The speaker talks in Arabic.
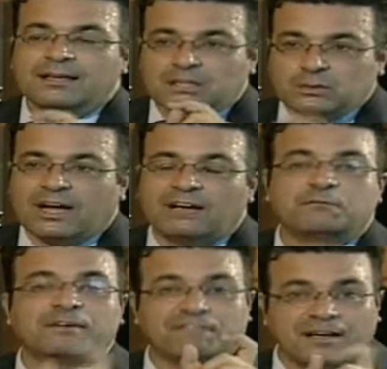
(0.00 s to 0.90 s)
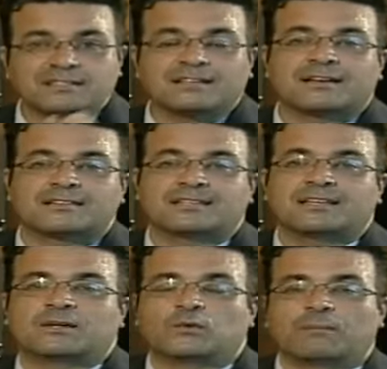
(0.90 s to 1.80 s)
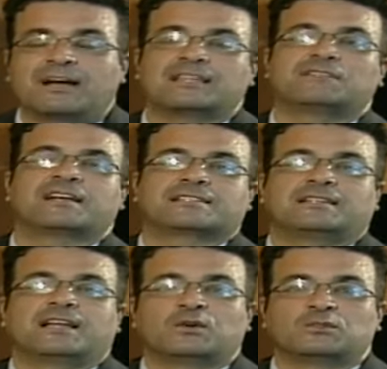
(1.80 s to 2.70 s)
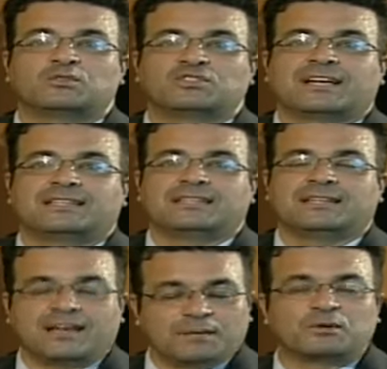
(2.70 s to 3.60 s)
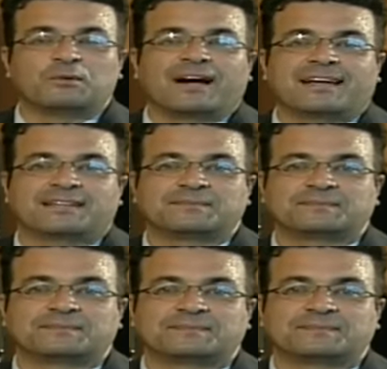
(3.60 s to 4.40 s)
نتوقف بفاصل قصير وبعد الفاصل نعود مشاهدينا ابقوا معنا